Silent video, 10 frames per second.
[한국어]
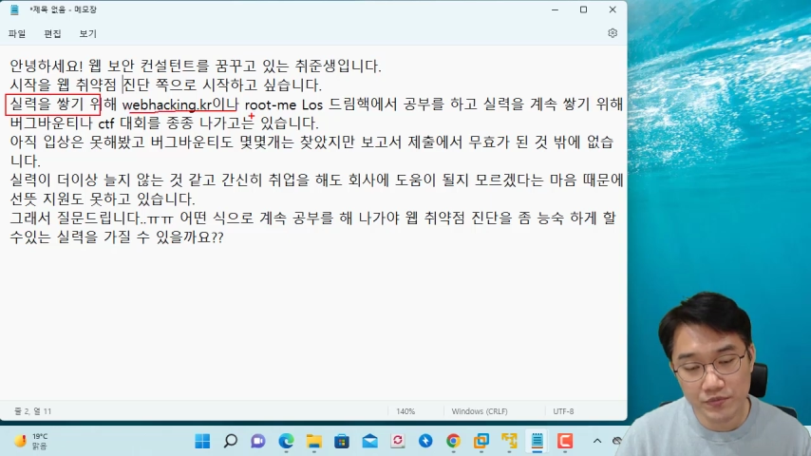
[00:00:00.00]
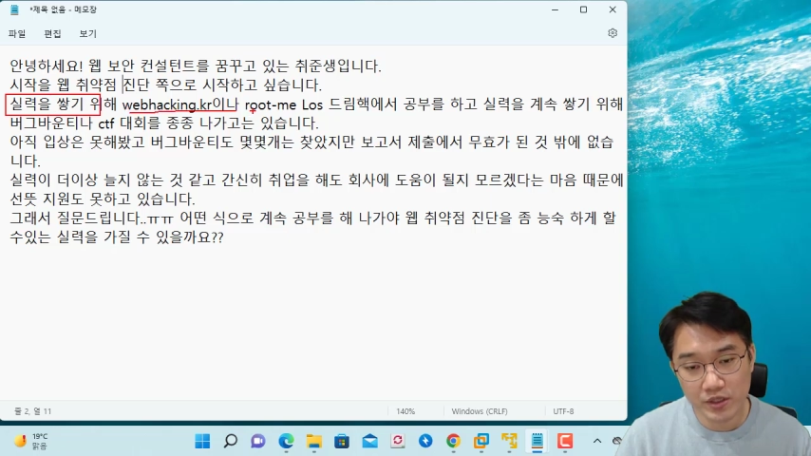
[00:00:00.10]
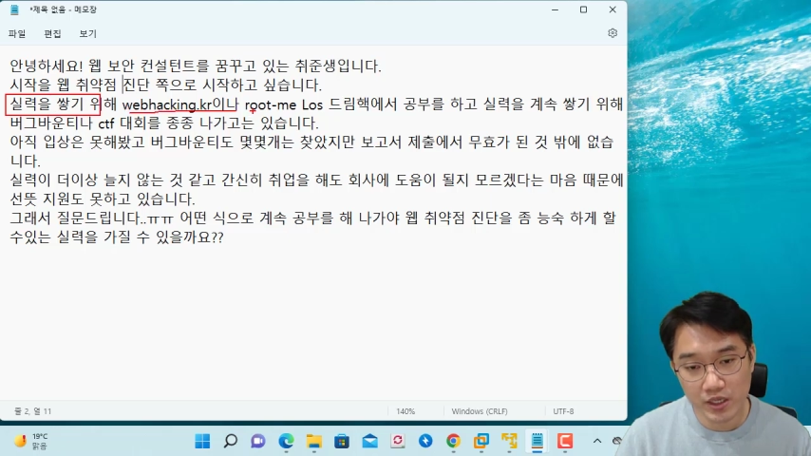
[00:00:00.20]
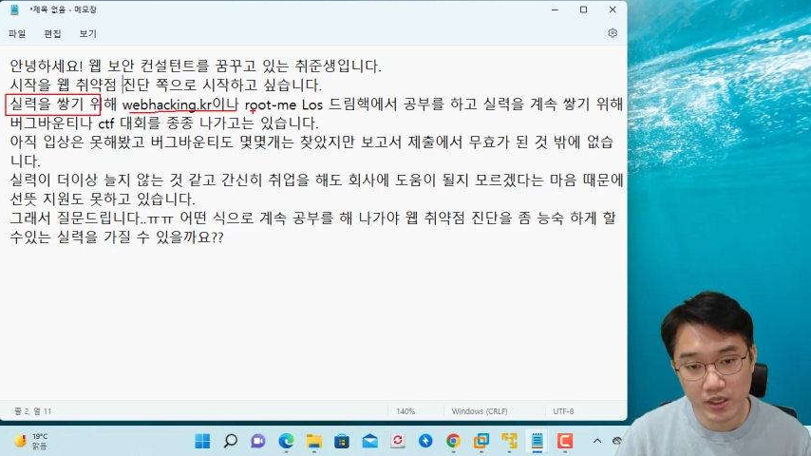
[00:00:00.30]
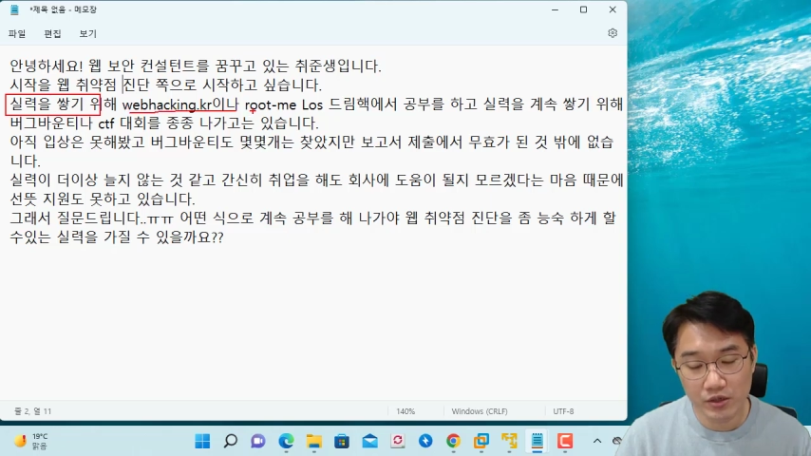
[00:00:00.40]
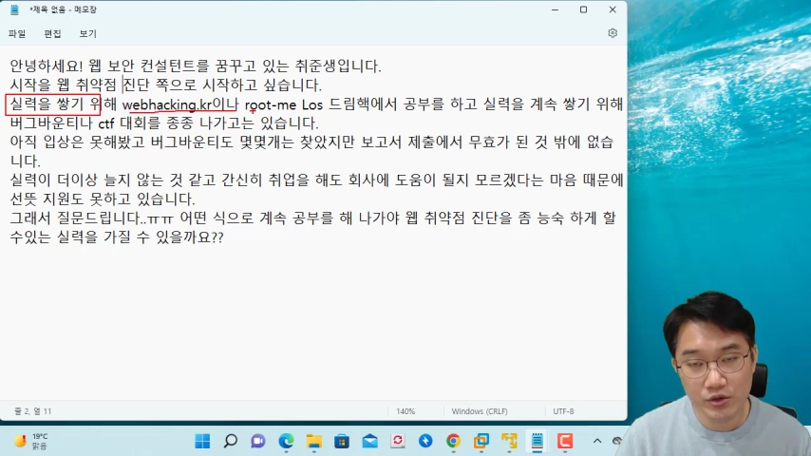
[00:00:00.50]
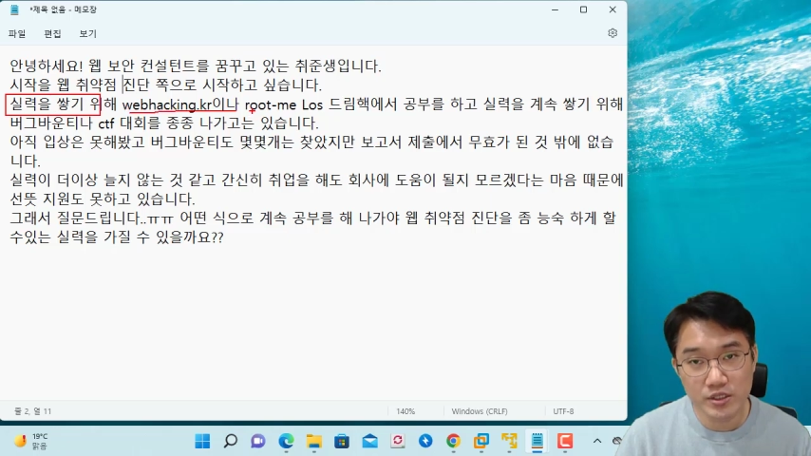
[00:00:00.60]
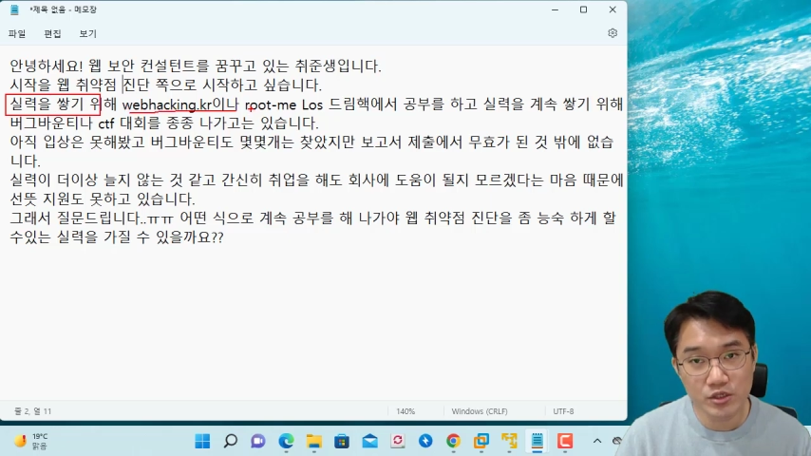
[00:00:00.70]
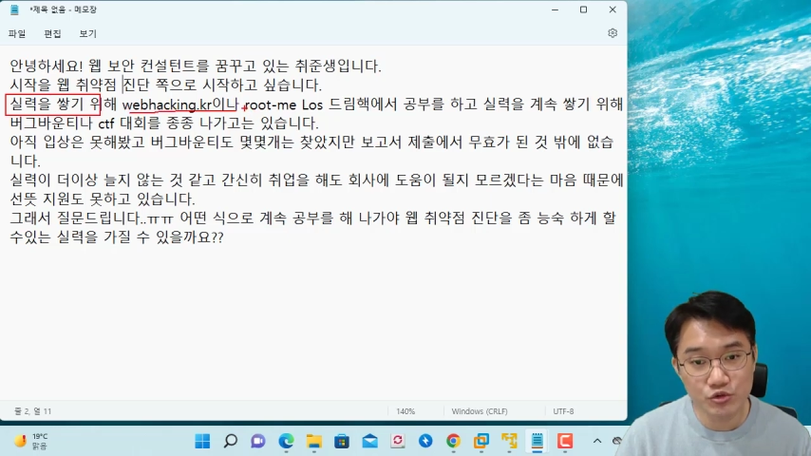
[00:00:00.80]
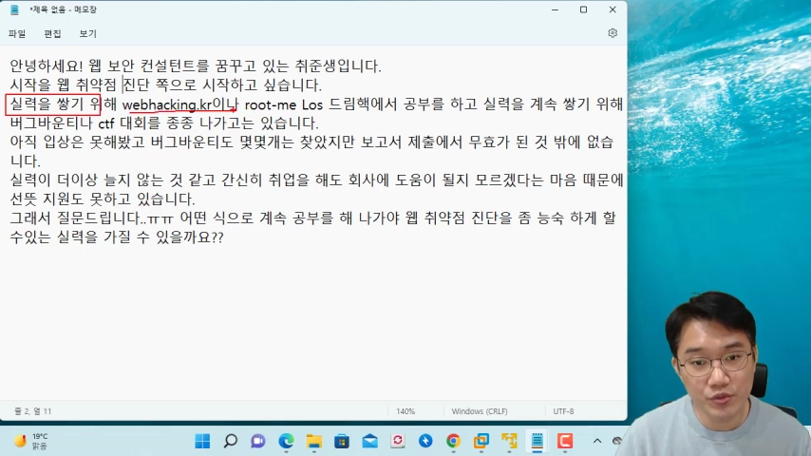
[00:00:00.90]
.kr
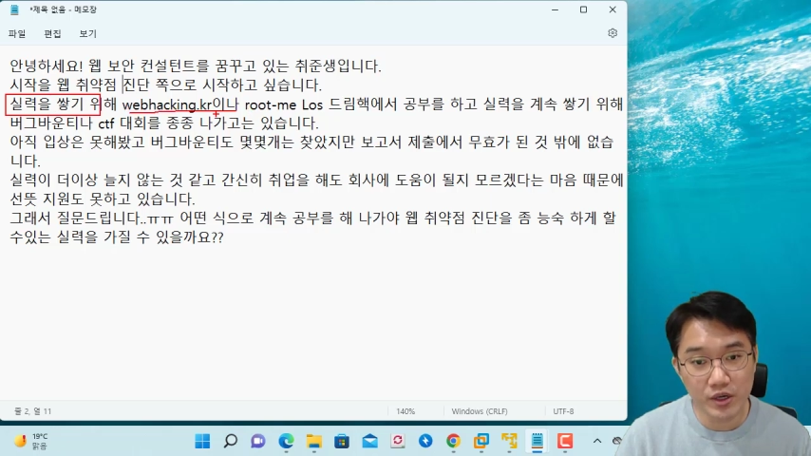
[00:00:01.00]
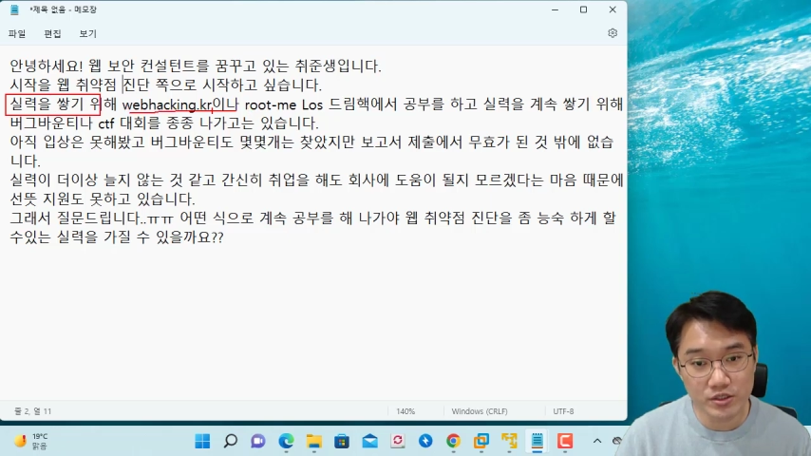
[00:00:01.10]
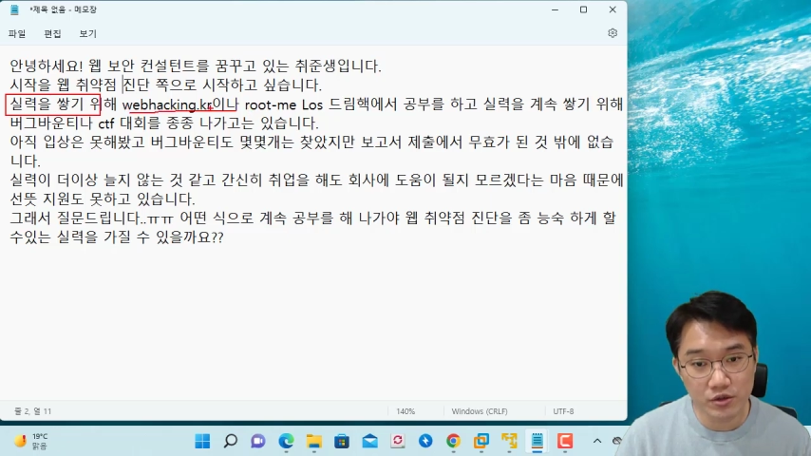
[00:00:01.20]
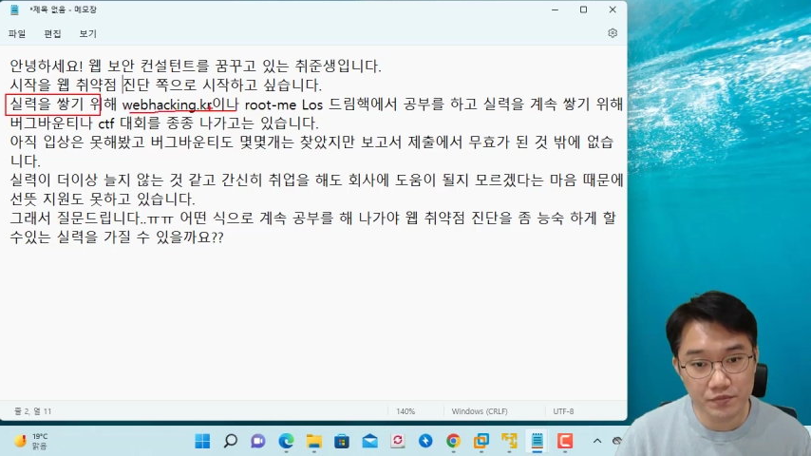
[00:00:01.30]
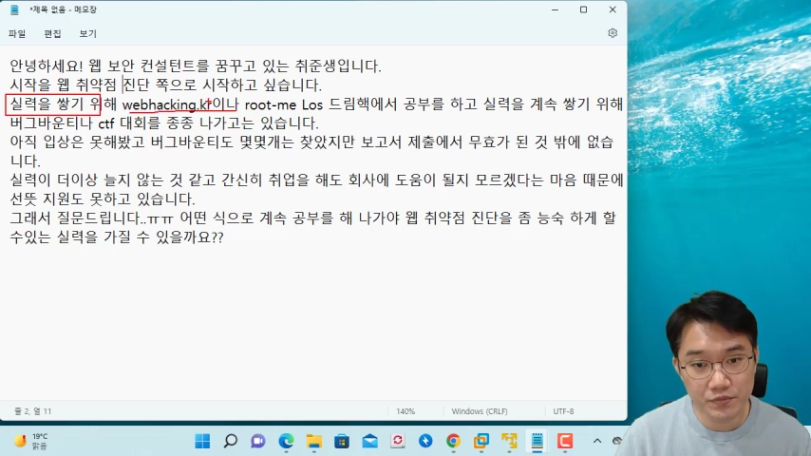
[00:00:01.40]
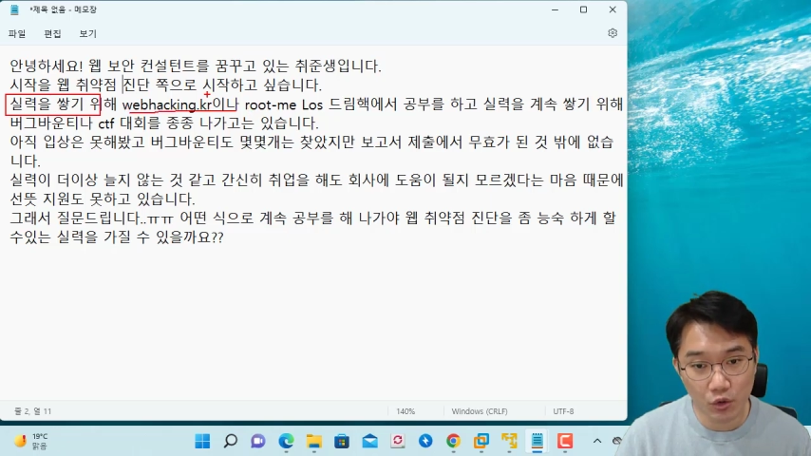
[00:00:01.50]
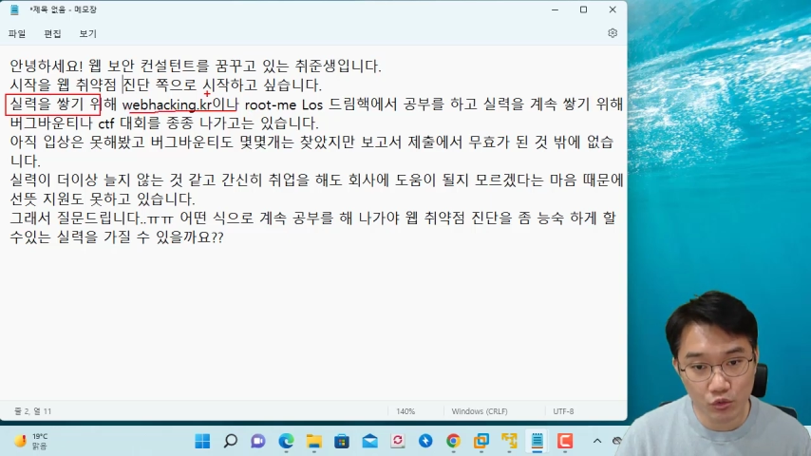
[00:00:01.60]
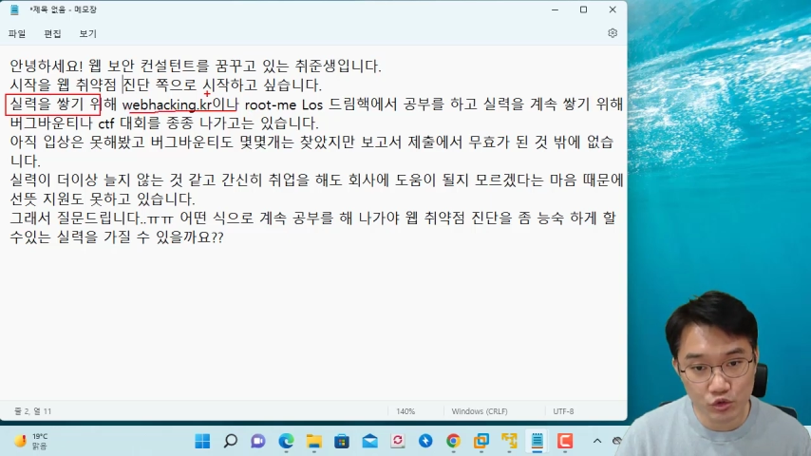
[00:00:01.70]
굉장히 유명하죠 어,